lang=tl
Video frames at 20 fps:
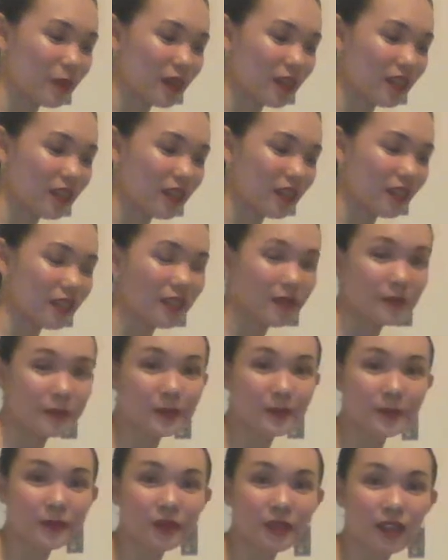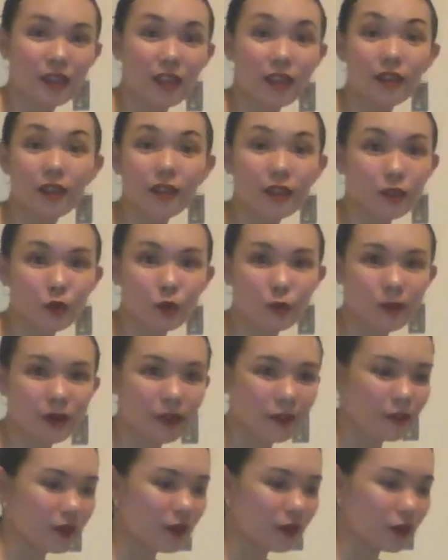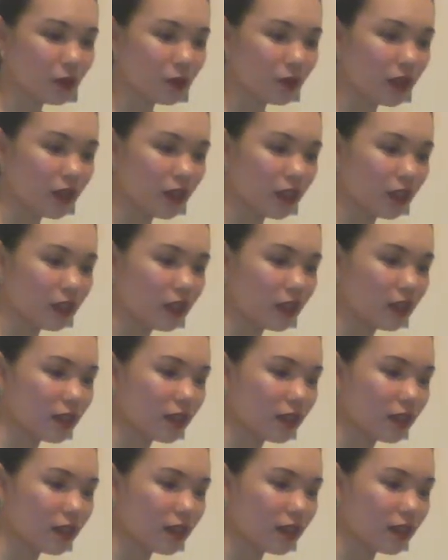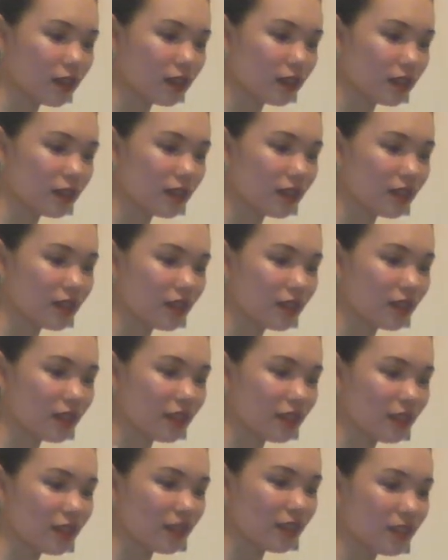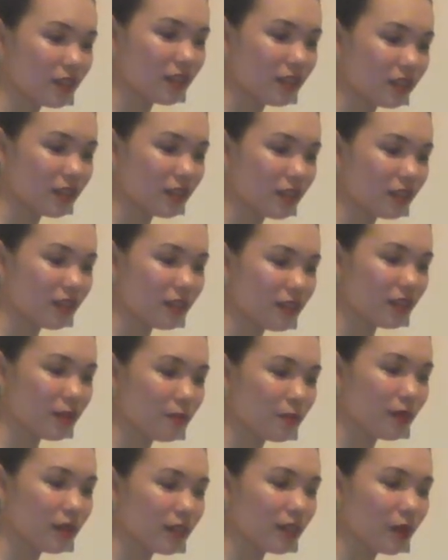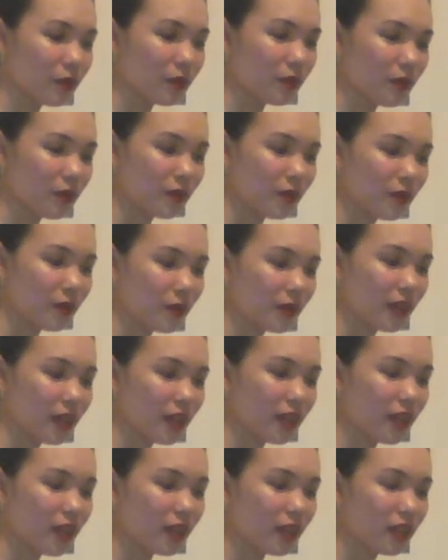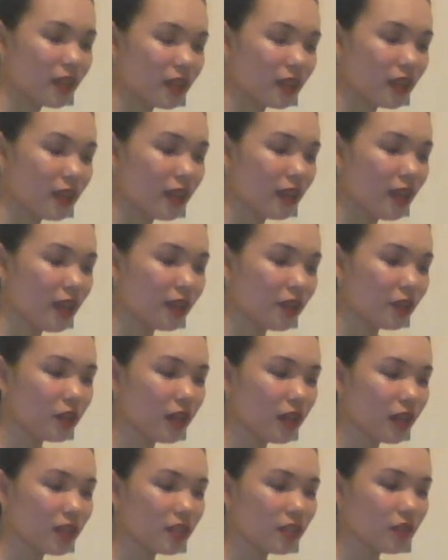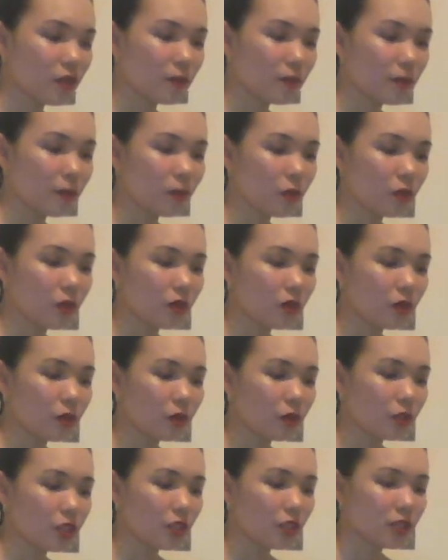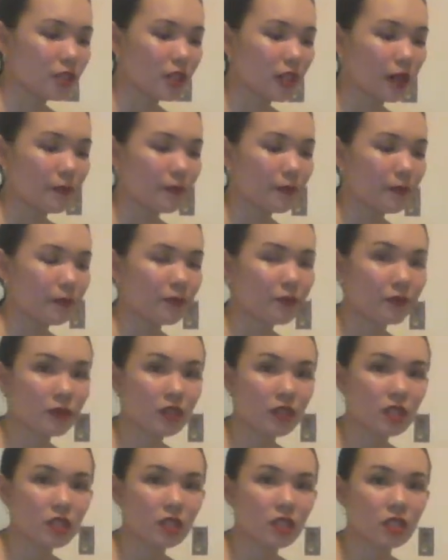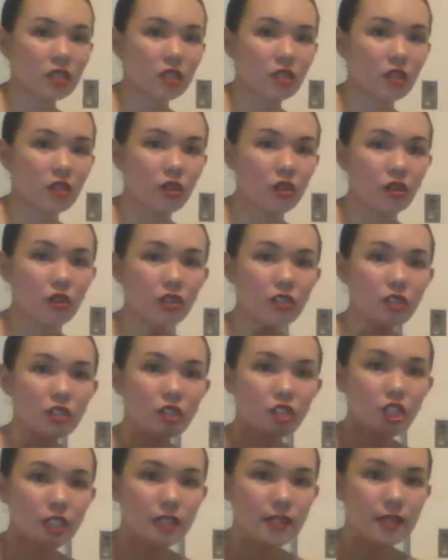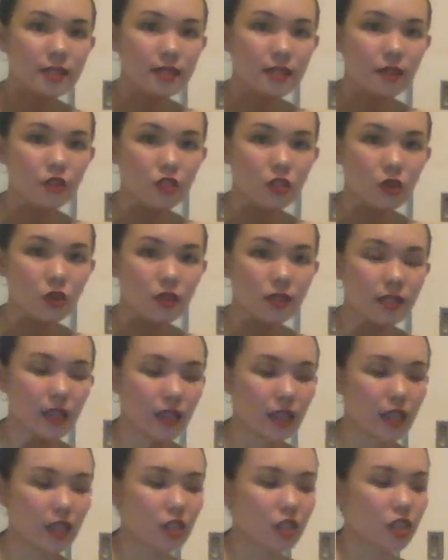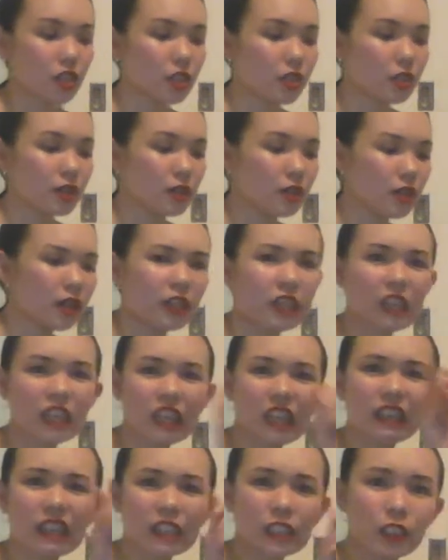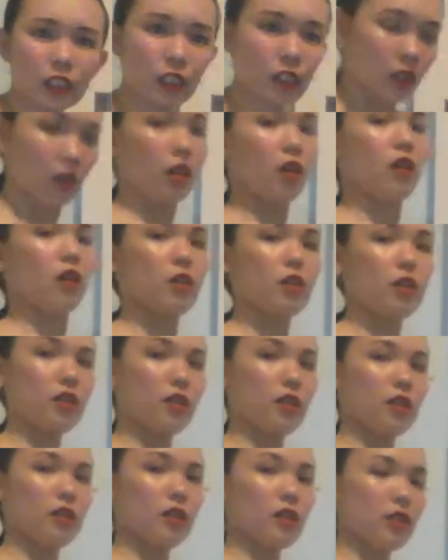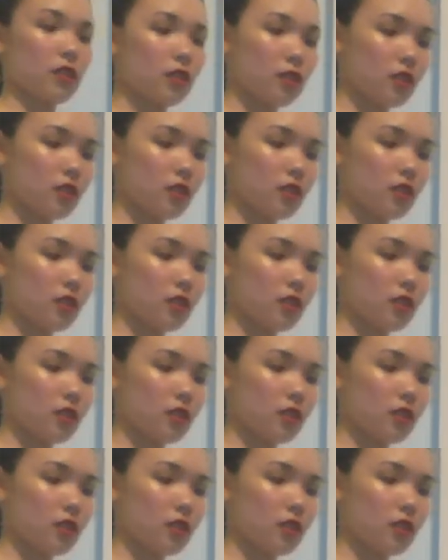pa. Ang Dami niya, no? Lagyan ko pa daw ng gulay. Hindi, yung eh, mga kulo. Habang nakulo. Okay. Ito guys, oh, paborito ko siya. Sarap. Ito, cheese sausage. Init. Init.